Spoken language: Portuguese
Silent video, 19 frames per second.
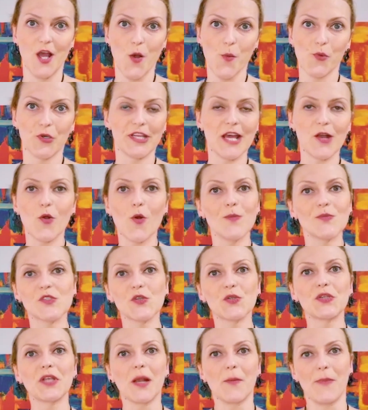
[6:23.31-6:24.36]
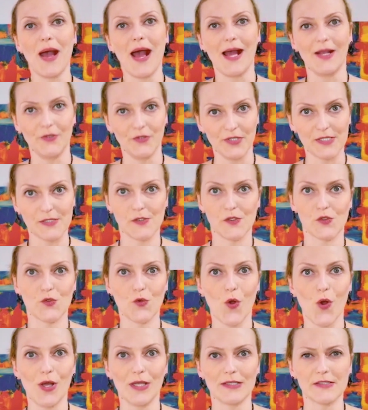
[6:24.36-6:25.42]
porque é como se o trabalho nas
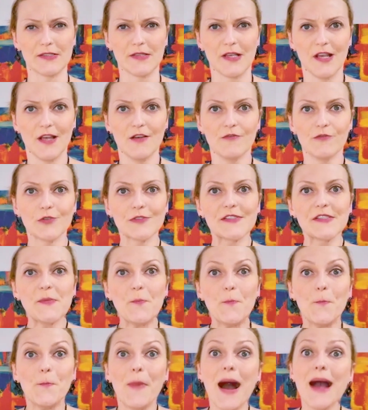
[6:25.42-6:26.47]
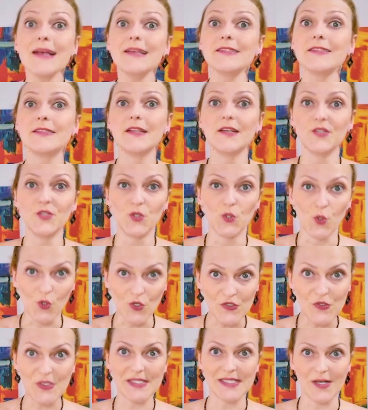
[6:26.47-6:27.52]
escolas fosse mais
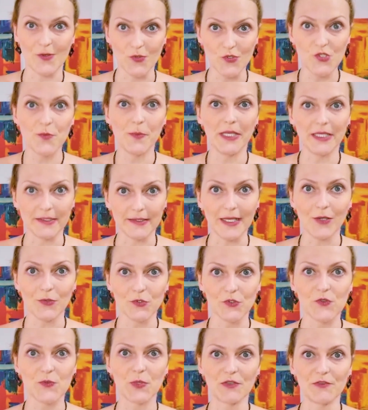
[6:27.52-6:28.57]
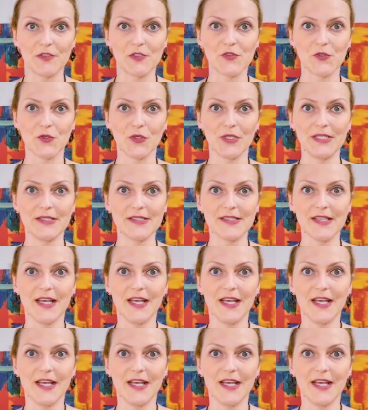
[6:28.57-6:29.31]
danoso à saúde mental dos professores